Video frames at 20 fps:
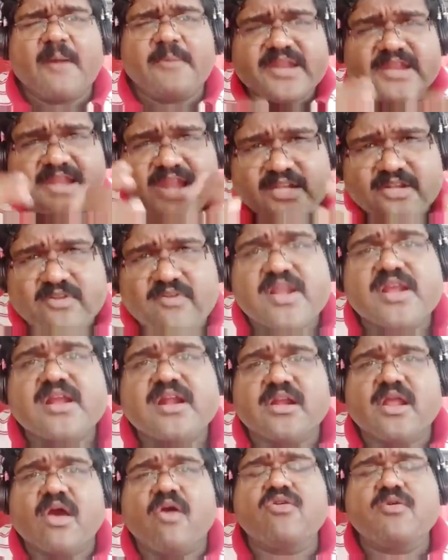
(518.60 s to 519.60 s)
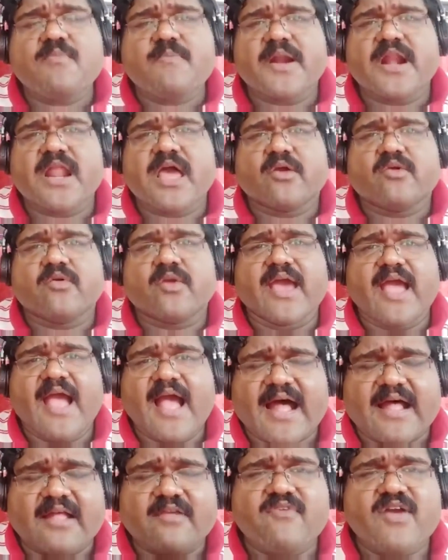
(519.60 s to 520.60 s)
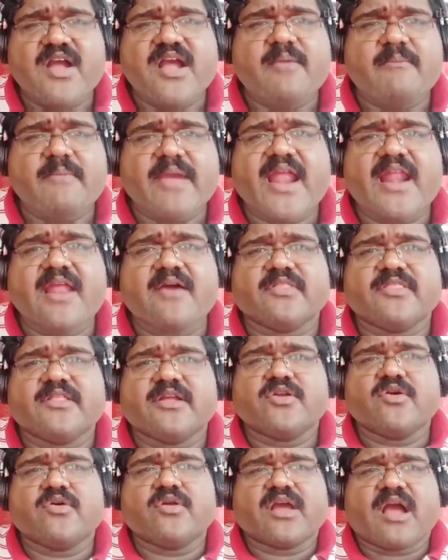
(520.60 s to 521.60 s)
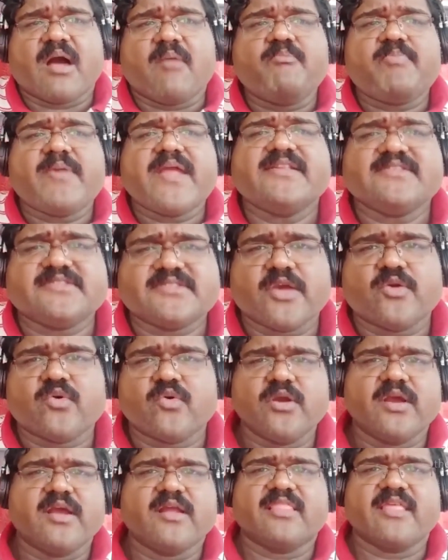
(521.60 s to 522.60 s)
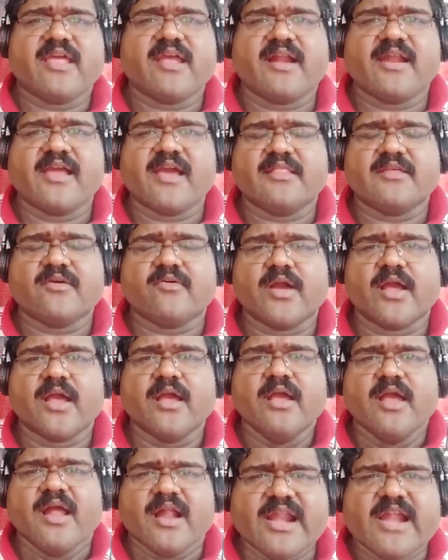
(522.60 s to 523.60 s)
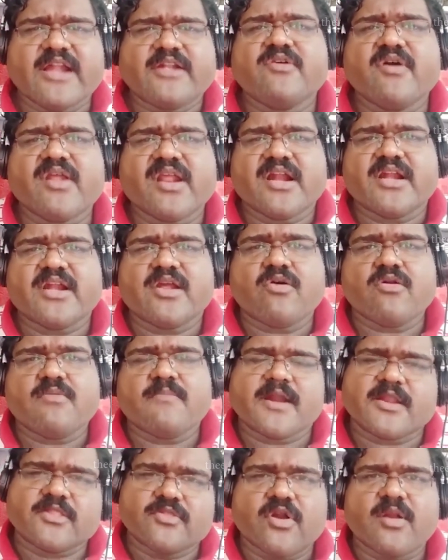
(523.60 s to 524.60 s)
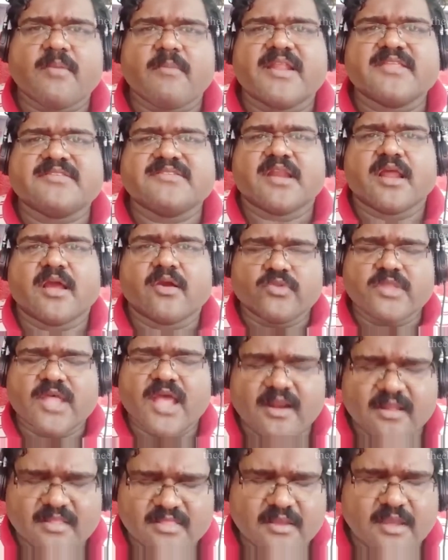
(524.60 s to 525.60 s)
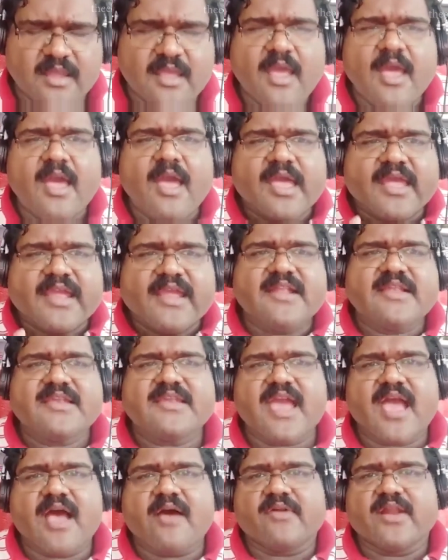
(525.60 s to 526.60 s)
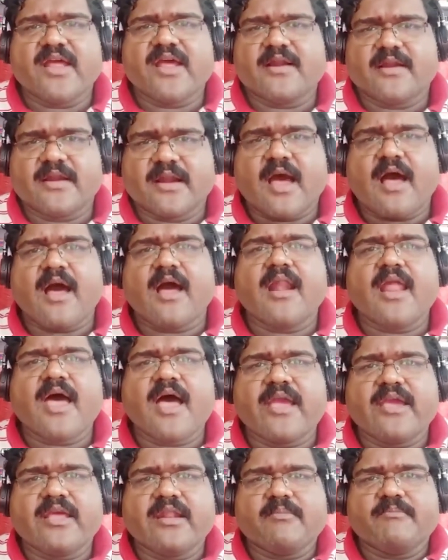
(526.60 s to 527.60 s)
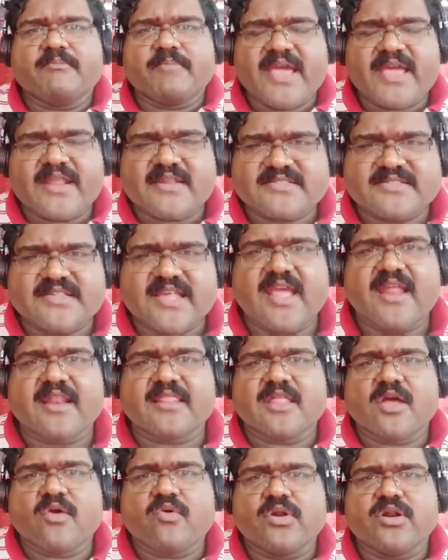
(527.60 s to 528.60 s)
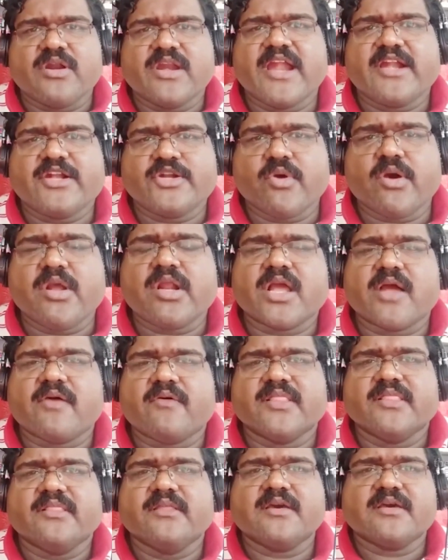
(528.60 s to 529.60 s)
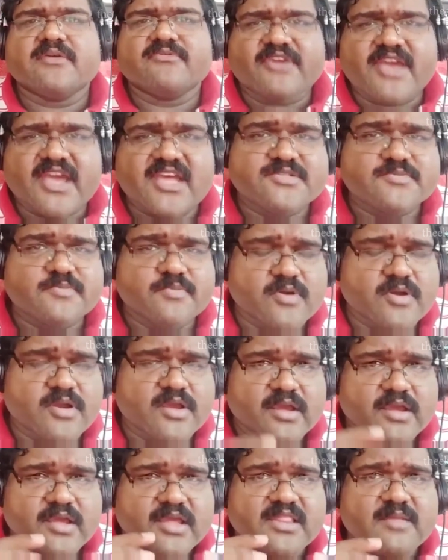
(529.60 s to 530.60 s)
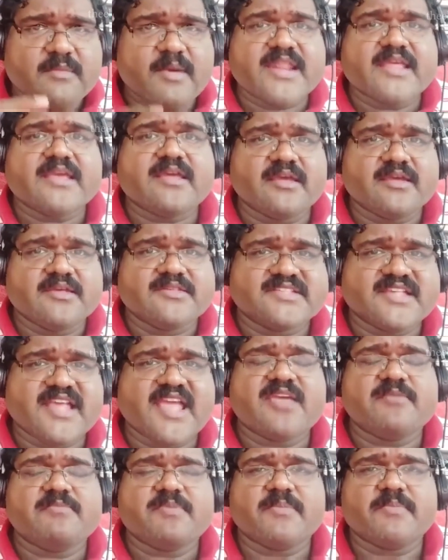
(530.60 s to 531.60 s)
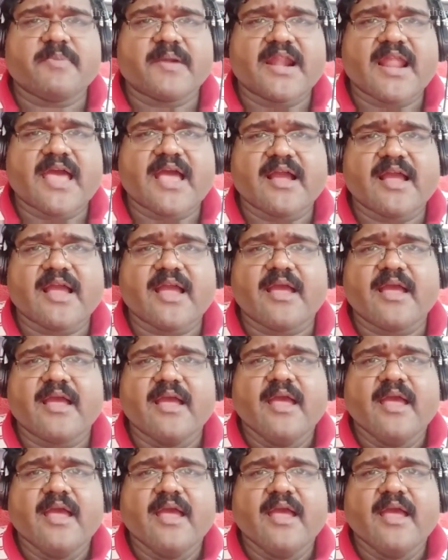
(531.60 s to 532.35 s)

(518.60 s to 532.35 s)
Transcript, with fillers: அப்படி நெட்ஒர்க்கை டவுன் பண்ணால் கூட அவங்க மேலே வந்துட்டு ஒரு கம்ப்ளைண்ட்ஸே கொடுக்கறதே கிடையாது அவங்க நெட்ஒர்க்கை டவுன் பண்ணதோடு மறைச்சிட்றாங்க உதாரணத்துக்கு இந்தியாவில் நாலாயிரம் பேர் சேர்ந்த ஒரு நெட்ஒர்க்கை வந்து ஃபேஸ்புக் இந்த மாதிரி சிஐபி பண்ணாங்க